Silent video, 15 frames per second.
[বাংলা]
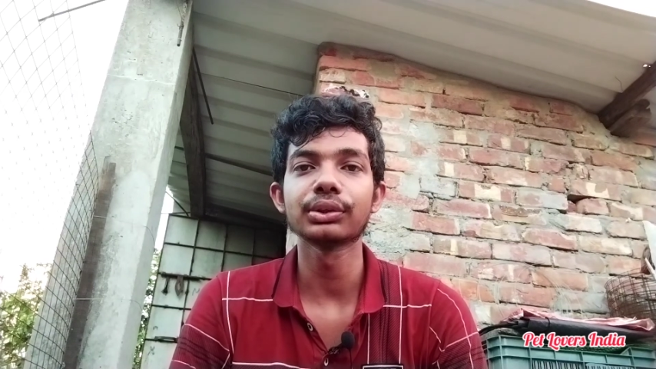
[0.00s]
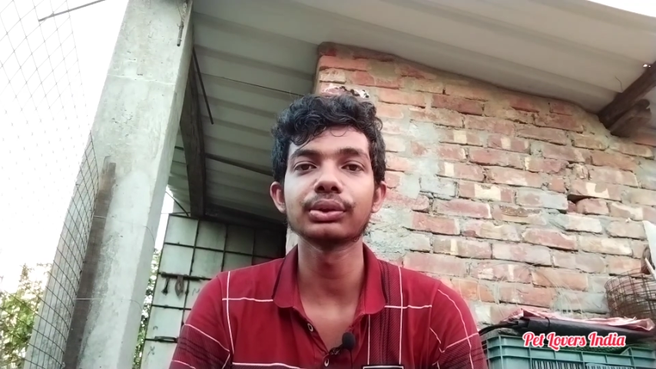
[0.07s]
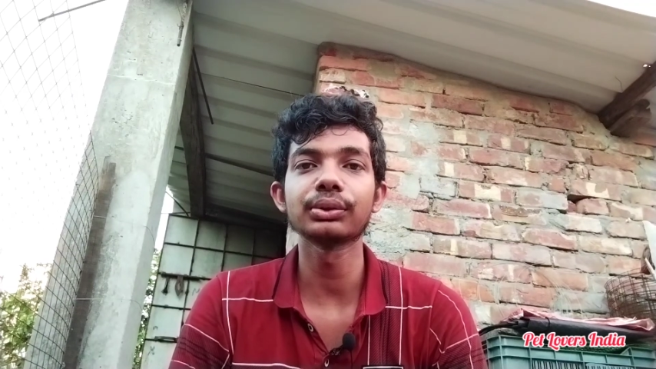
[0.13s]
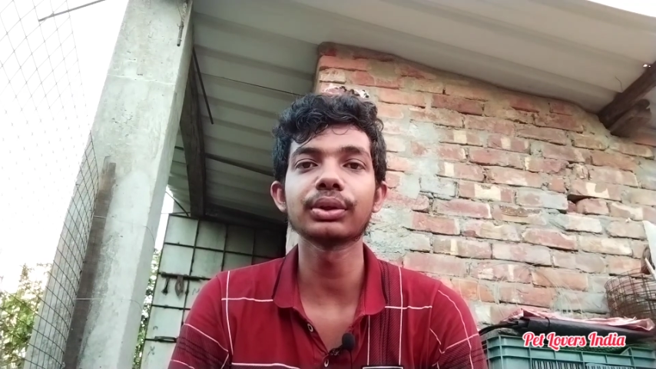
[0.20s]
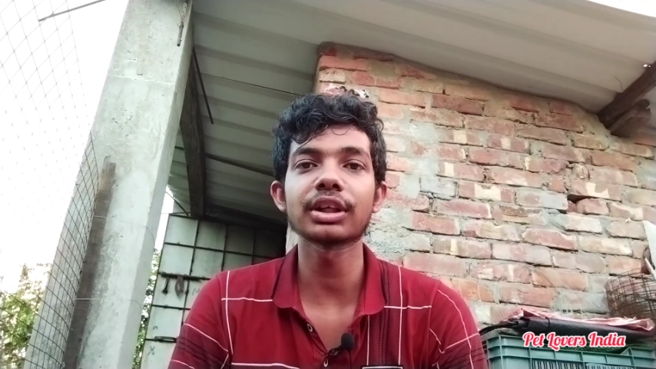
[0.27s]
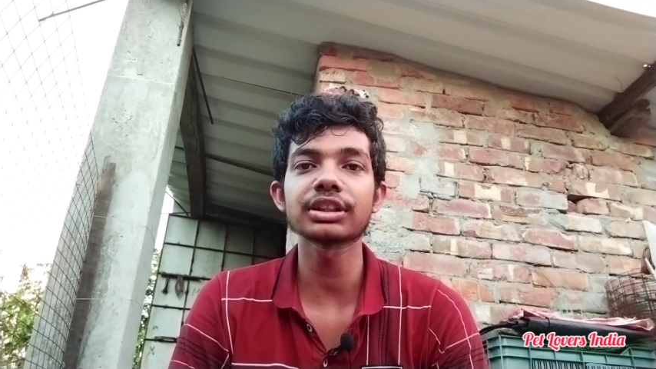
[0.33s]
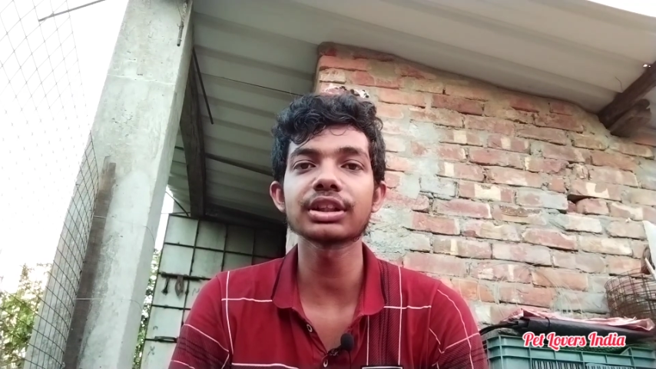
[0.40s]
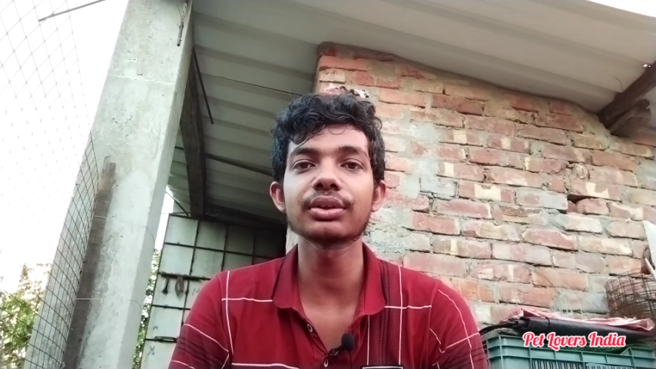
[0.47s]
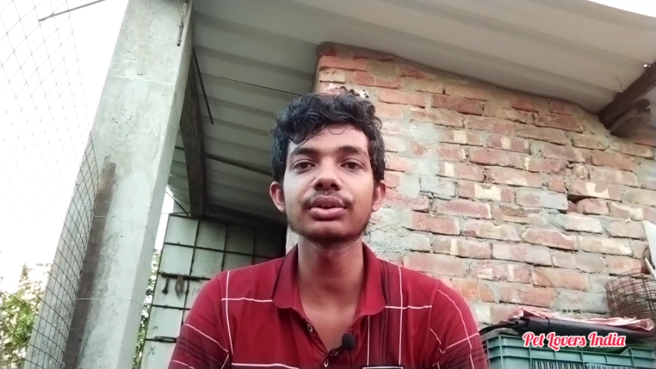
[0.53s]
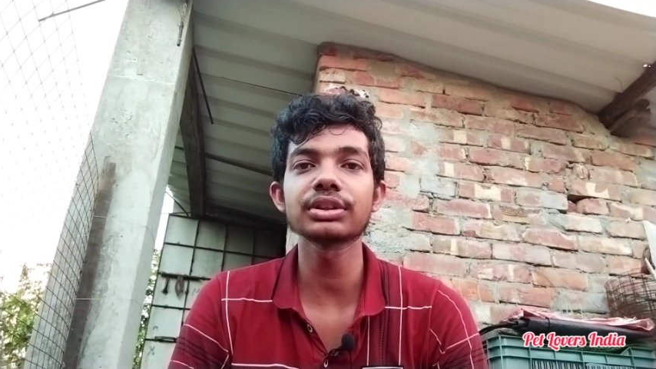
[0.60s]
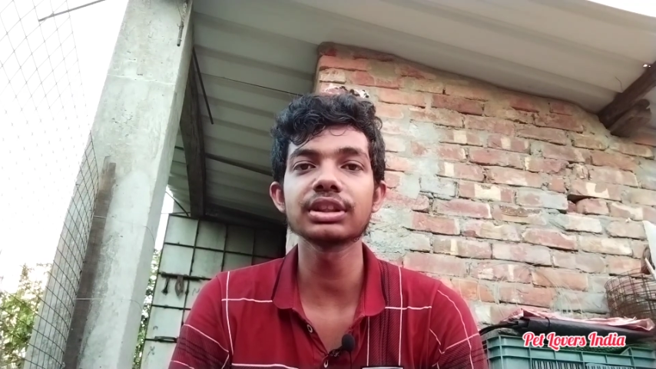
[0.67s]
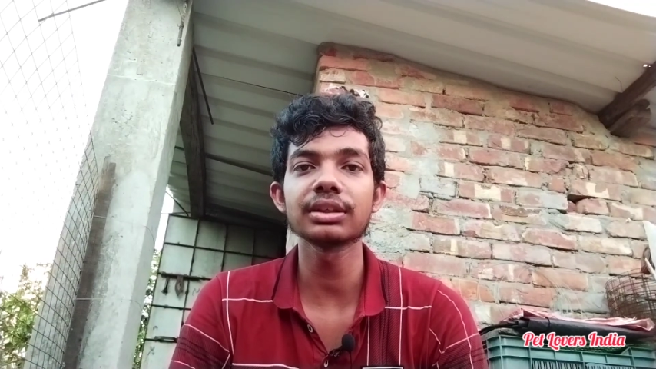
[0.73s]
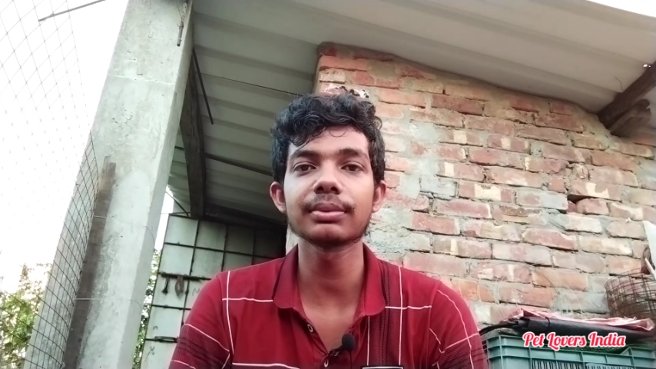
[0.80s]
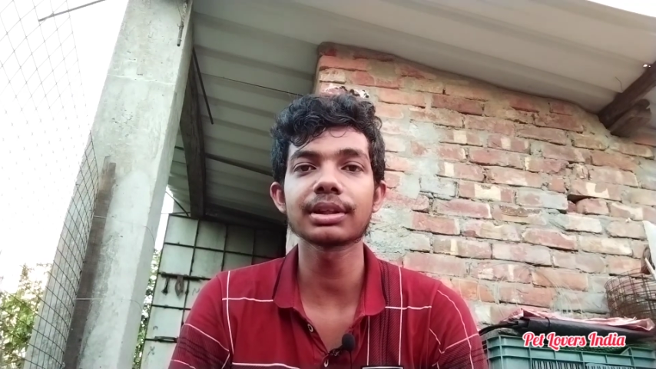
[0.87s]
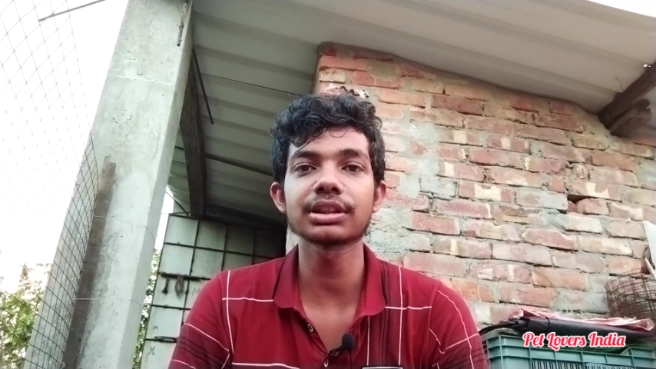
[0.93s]
তো আশা
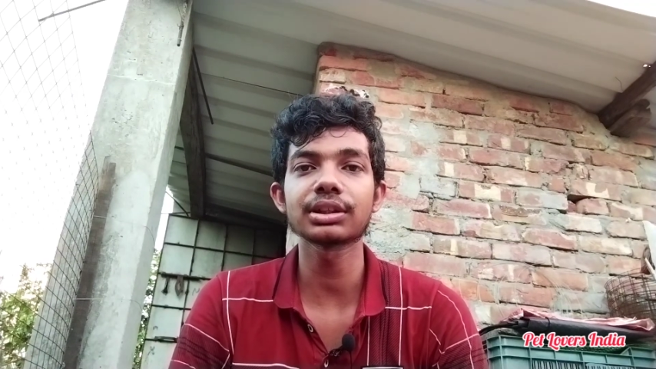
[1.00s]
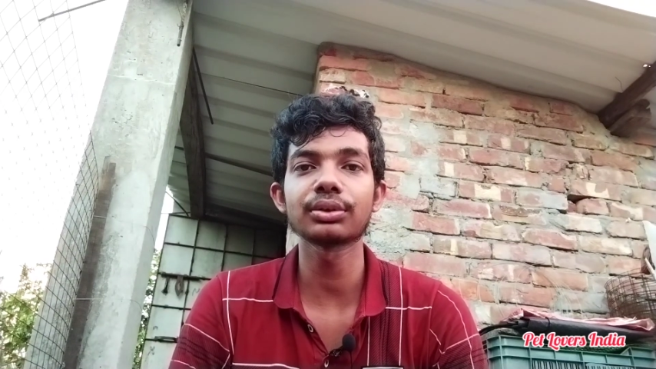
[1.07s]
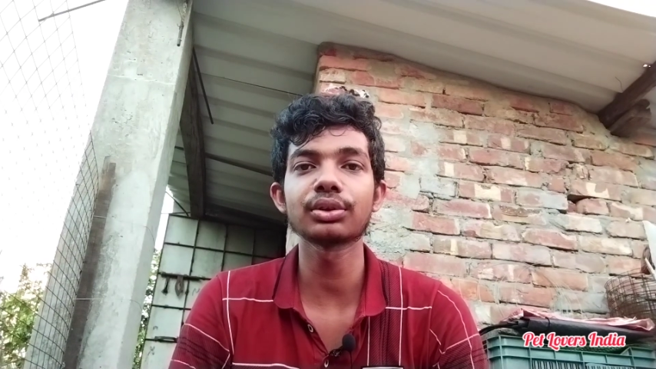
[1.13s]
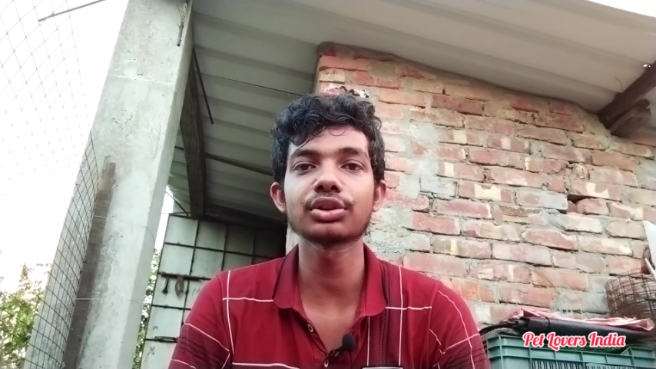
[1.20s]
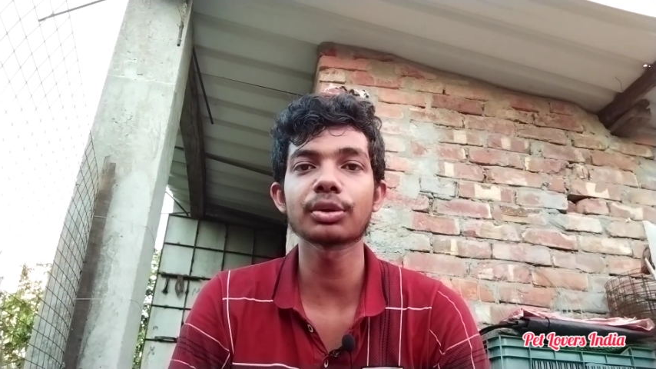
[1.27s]
করছি এই বাচ্চাগুলো